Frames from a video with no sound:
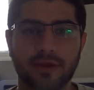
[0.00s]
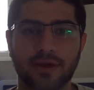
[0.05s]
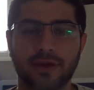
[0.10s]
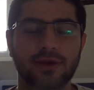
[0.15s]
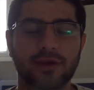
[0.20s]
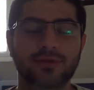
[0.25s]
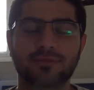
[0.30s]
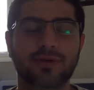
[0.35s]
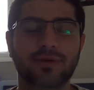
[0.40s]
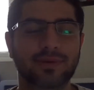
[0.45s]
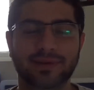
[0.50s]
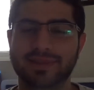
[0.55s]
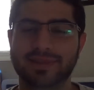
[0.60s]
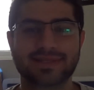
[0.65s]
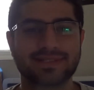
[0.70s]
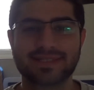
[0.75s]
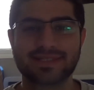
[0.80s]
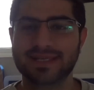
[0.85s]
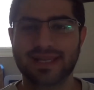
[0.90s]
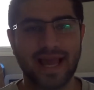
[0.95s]
اللي هم
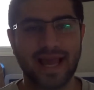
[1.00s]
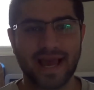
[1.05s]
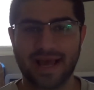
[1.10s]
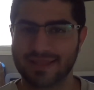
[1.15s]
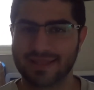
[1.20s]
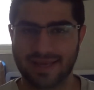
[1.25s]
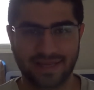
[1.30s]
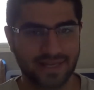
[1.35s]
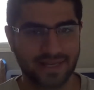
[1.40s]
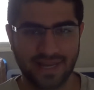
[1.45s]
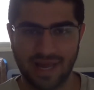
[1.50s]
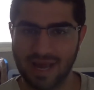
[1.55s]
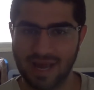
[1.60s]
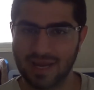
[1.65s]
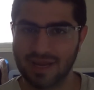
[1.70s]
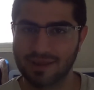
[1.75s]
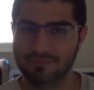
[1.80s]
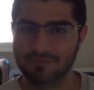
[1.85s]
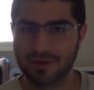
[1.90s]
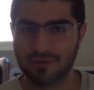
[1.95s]
معتزلين الحياه عن
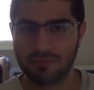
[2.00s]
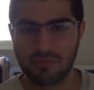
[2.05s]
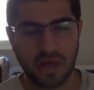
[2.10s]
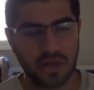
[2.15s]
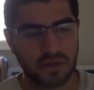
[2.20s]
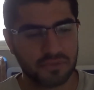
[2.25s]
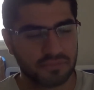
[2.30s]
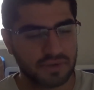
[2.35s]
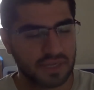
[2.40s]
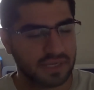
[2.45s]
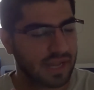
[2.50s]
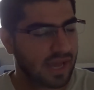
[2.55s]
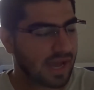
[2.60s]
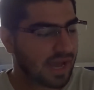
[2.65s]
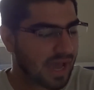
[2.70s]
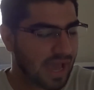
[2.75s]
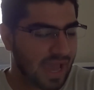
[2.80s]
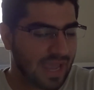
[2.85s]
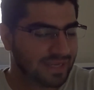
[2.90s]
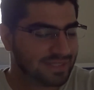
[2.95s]
العالم اللي ما لهم
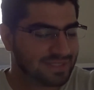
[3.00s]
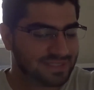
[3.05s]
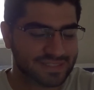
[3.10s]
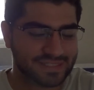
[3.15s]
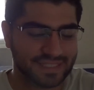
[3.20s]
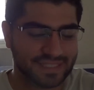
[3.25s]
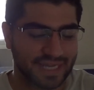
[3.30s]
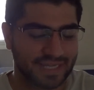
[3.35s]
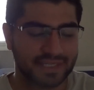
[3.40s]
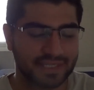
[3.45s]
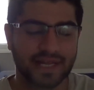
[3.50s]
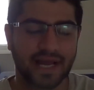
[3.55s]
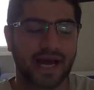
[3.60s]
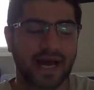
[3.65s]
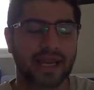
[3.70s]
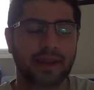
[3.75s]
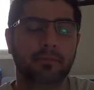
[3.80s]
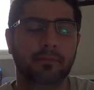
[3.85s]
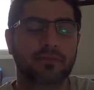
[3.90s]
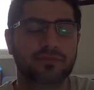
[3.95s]
علاقه اي شيء عن
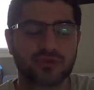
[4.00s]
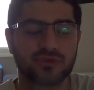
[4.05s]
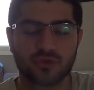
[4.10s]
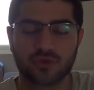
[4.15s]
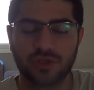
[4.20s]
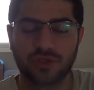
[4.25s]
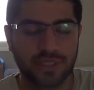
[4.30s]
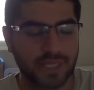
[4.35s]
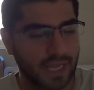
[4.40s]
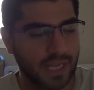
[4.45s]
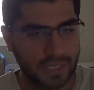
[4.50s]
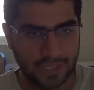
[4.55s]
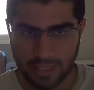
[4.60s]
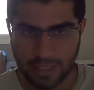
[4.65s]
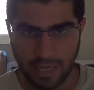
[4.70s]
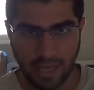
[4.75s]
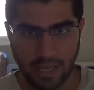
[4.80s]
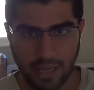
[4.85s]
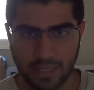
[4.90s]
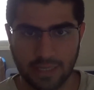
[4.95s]
العالم مفصولين عن
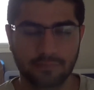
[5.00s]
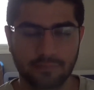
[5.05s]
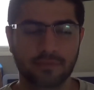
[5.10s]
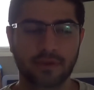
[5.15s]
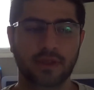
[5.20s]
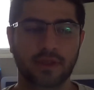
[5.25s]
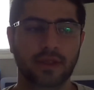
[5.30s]
العالم